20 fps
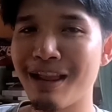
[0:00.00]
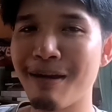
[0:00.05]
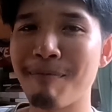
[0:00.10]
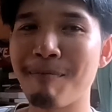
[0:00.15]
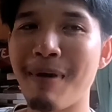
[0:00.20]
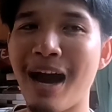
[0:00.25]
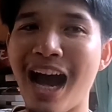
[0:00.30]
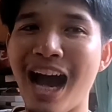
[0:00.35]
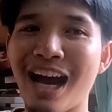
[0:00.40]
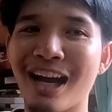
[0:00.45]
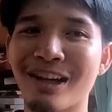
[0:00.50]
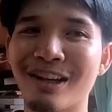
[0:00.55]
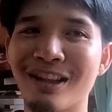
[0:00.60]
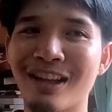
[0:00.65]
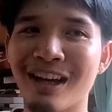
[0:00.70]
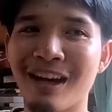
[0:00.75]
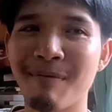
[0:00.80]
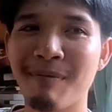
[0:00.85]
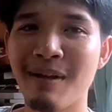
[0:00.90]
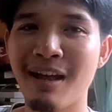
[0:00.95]
ลำบากเลย
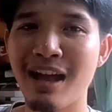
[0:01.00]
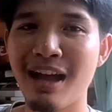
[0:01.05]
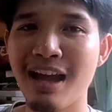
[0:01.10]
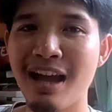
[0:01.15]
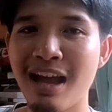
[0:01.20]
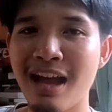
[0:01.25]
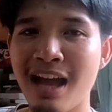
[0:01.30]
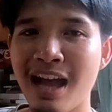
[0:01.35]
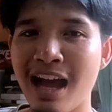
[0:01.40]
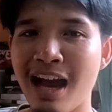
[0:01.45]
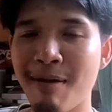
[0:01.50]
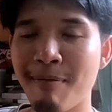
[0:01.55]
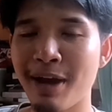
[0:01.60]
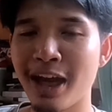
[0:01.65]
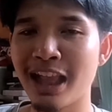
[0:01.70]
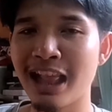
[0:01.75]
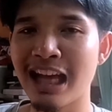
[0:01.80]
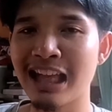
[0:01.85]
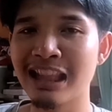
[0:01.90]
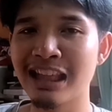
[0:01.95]
นะครับ ถ้าไป
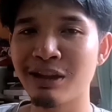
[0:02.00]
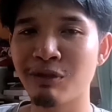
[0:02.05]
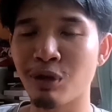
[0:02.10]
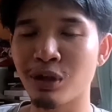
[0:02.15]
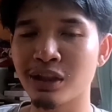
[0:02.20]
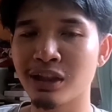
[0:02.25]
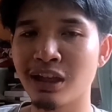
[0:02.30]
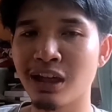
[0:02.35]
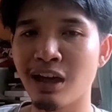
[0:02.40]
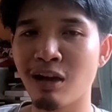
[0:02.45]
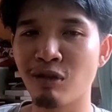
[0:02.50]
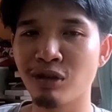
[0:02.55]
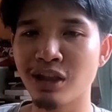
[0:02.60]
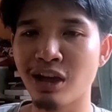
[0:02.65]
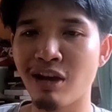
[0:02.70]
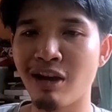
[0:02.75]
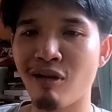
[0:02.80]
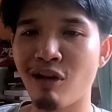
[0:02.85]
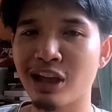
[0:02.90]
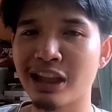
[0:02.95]
ร้านสะดวกซื้อเขาก็
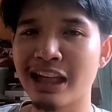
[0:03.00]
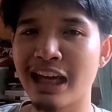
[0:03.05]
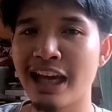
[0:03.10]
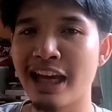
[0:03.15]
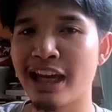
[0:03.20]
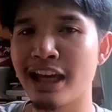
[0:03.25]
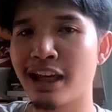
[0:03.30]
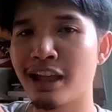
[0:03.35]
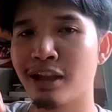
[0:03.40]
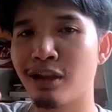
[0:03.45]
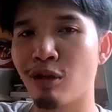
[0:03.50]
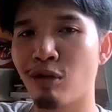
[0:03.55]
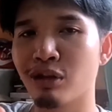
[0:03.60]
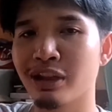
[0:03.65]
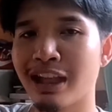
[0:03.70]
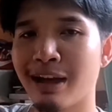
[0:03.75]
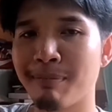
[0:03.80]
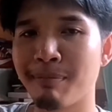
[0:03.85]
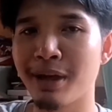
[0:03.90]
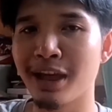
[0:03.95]
จะฮอนให้
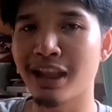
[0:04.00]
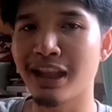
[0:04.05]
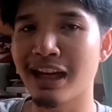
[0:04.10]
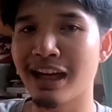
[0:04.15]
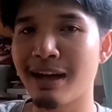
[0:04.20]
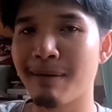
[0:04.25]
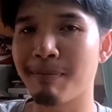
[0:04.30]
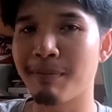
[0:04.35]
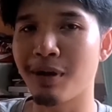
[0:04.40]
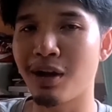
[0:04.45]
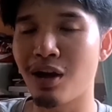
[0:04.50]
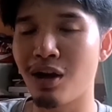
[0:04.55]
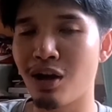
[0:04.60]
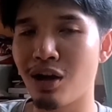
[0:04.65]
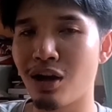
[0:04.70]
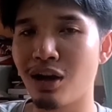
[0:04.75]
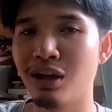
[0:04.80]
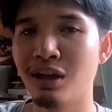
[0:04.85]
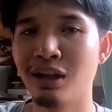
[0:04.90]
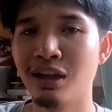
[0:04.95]
2-3 เมตรนะครับ ก็
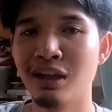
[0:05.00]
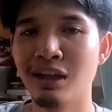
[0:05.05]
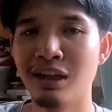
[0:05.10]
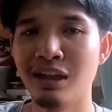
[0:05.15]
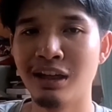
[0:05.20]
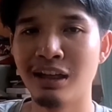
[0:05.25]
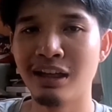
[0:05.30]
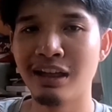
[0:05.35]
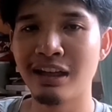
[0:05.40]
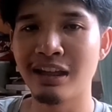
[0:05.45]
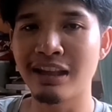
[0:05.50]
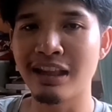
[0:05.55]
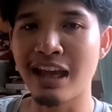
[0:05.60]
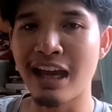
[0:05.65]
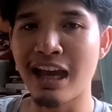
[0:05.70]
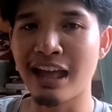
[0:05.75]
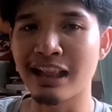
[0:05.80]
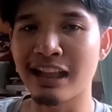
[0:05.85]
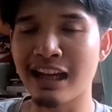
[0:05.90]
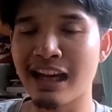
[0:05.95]
แท
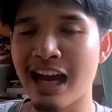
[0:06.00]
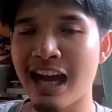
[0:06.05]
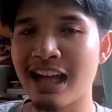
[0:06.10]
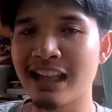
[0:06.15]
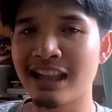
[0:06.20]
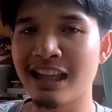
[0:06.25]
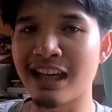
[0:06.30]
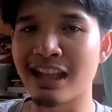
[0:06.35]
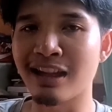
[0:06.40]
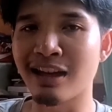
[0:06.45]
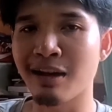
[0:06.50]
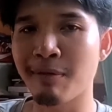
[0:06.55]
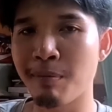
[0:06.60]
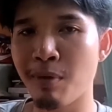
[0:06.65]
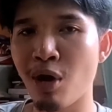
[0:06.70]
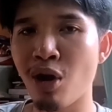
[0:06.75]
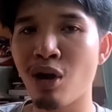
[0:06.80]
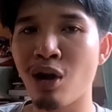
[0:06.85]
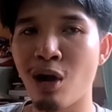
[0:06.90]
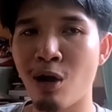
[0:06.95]
นค่าเศษครับ
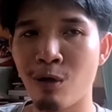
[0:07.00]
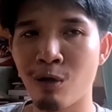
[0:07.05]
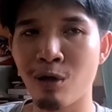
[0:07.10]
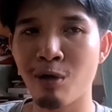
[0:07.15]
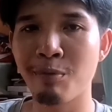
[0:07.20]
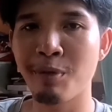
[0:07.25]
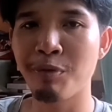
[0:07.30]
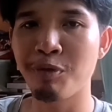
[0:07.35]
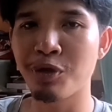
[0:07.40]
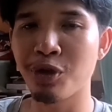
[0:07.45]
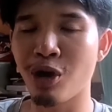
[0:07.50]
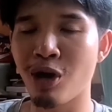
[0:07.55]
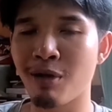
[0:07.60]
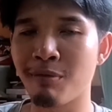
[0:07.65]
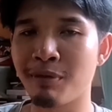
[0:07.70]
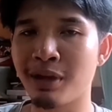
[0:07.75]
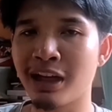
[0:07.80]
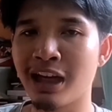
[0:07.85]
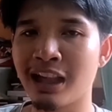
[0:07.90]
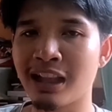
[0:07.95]
เพราะเขาก็ไม่มีทอน
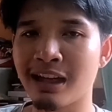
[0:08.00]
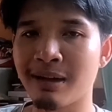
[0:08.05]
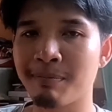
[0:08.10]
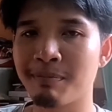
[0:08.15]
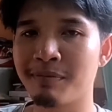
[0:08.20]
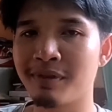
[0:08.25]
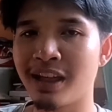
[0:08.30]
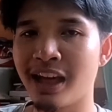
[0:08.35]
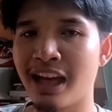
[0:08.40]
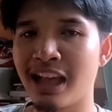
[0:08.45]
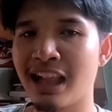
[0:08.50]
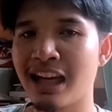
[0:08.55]
เหมือนกันครับแต่